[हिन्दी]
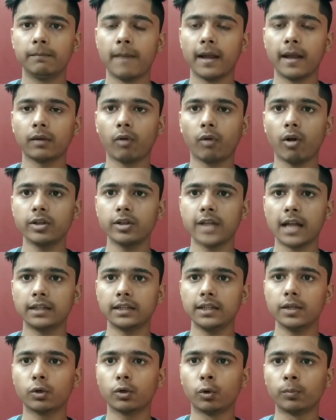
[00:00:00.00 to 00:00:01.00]
बैंकॉक
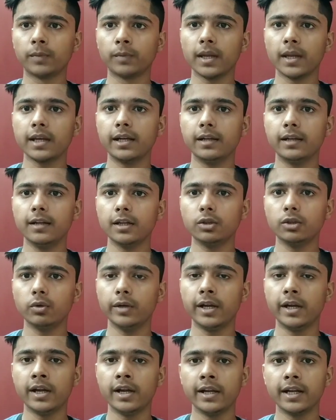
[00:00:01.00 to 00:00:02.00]
जाते हैं घूमने के लिए
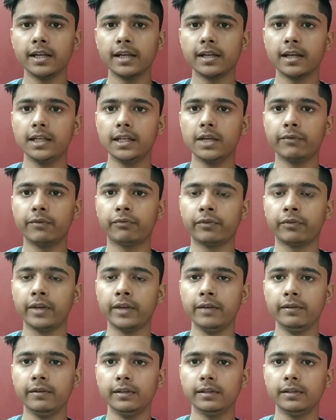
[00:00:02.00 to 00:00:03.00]
तो इंडियन के लिए
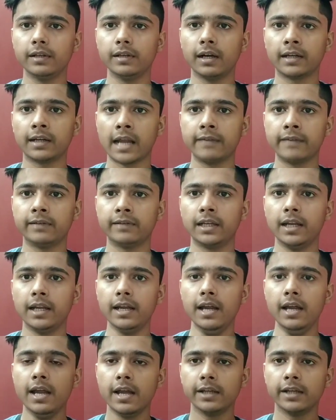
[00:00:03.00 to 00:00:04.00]
फ्री अराइवल है
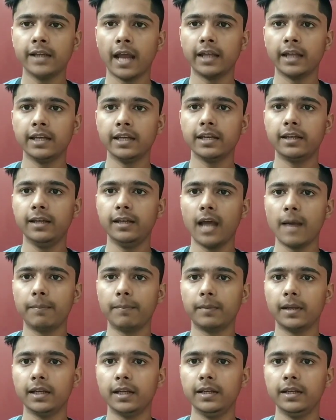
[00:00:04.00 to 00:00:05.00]
यानी कि
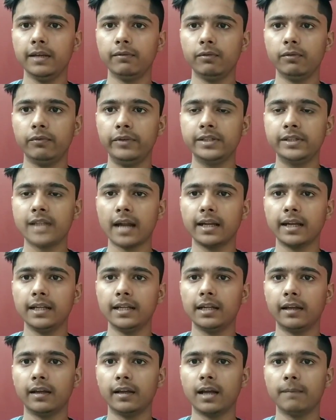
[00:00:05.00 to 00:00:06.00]
आपके लिए वो वीज़ा नहीं
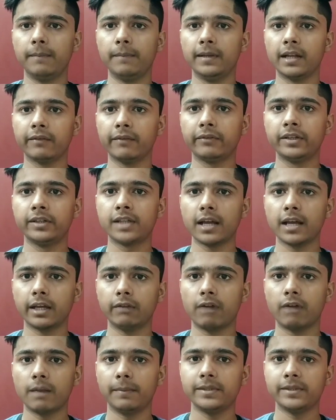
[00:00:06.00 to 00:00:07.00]
लगेगा बिना वीज़ा
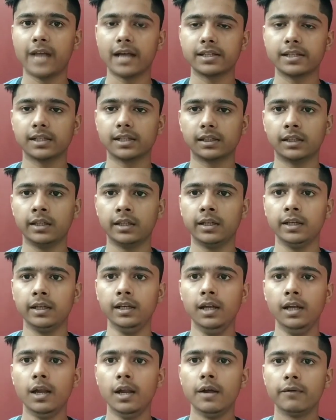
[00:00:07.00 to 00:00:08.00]
के वहाँ पर जा सकते हैं
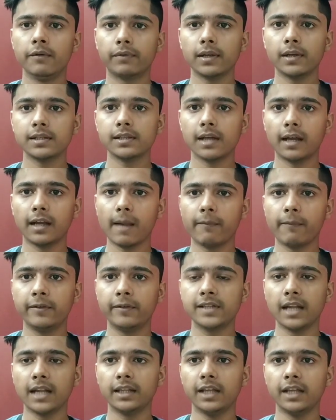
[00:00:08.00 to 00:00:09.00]
फ्रेंड्स अगर आप
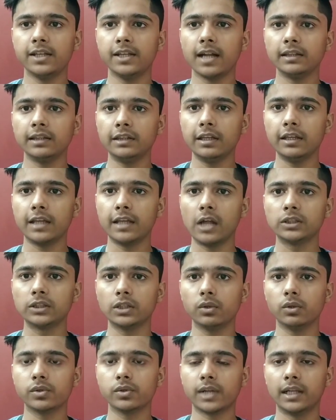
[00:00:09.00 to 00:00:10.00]
वीज़ा नहीं जानते क्या
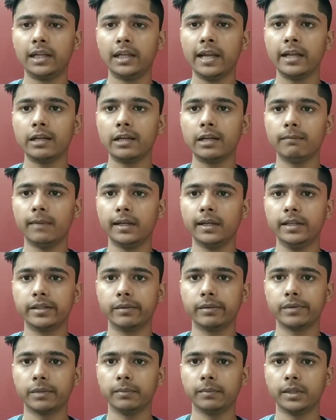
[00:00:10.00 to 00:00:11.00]
होता तो उसका लिंक मैं
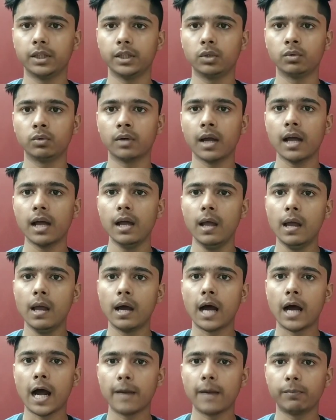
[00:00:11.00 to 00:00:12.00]
डिस्क्रिप्शन में दे दूंगा
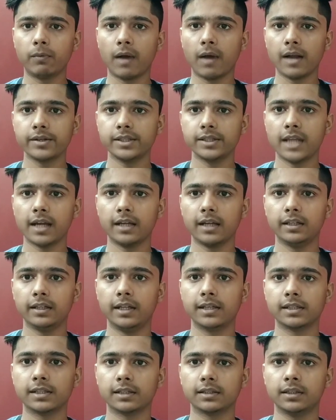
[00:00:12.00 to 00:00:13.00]
आप वहाँ से जाकर
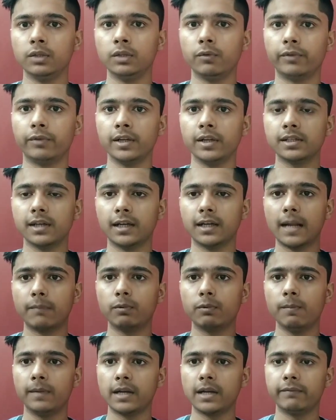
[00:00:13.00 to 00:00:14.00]
देख सकते हैं तो फ्रेंड्स अगर
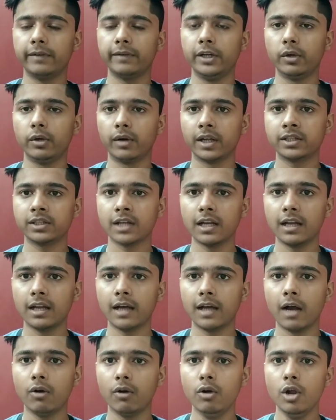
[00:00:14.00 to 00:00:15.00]
आपको मेरा वीडियो अच्छा
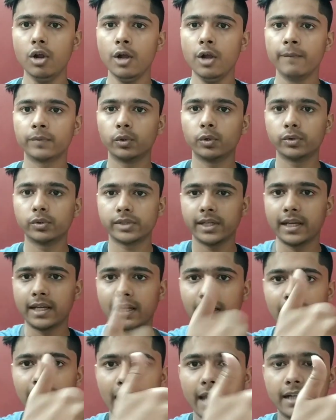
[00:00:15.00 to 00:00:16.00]
लगा हो तो उसे
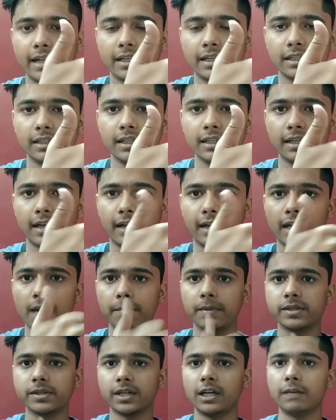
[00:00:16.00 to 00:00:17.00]
एक लाइक कर दें अगर
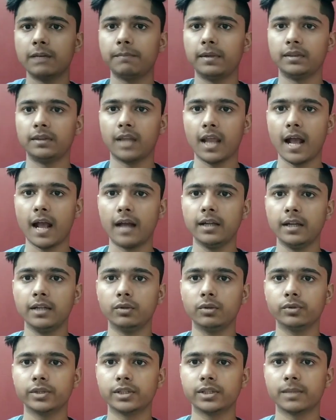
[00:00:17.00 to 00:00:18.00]
आप इस चैनल पर नए आ रहे हैं
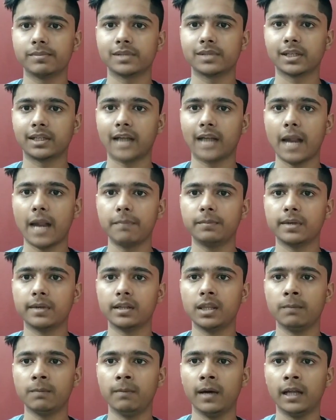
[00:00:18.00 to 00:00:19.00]
तो उसे सब्सक्राइब कर
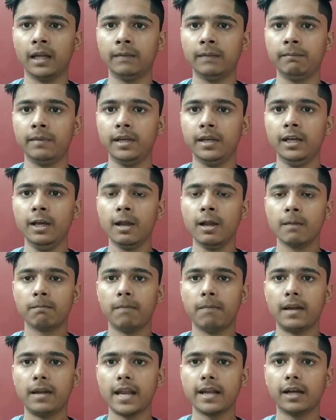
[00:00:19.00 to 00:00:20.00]
दें बगल में
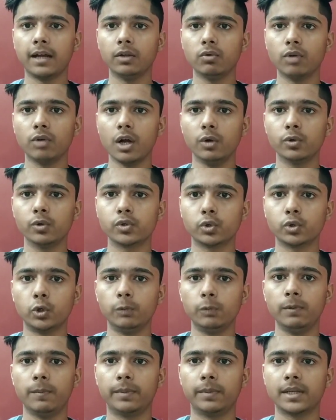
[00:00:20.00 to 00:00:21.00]
बेलाइकन होगा उसको
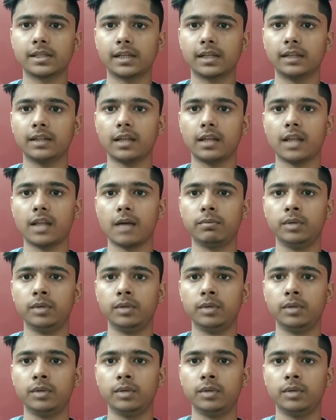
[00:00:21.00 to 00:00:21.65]
उसको भी प्रेस करना ना